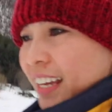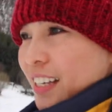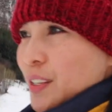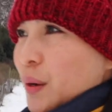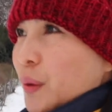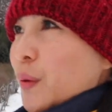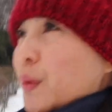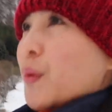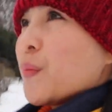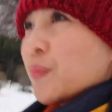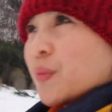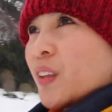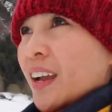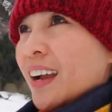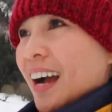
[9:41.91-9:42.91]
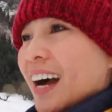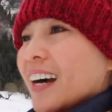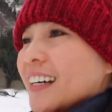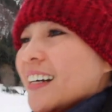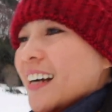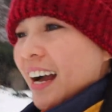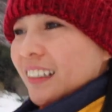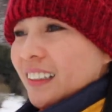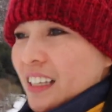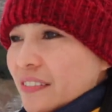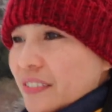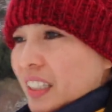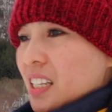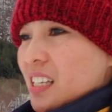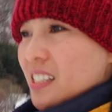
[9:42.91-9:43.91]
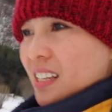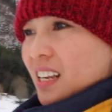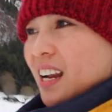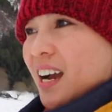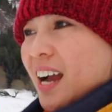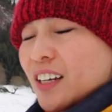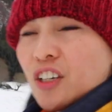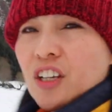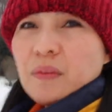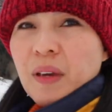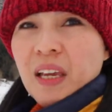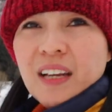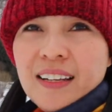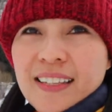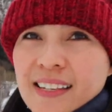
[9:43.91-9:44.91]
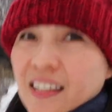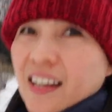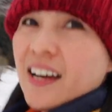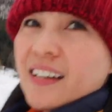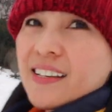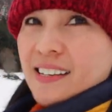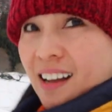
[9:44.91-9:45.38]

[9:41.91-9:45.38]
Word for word: So, ang activities nila, actually mahilig sila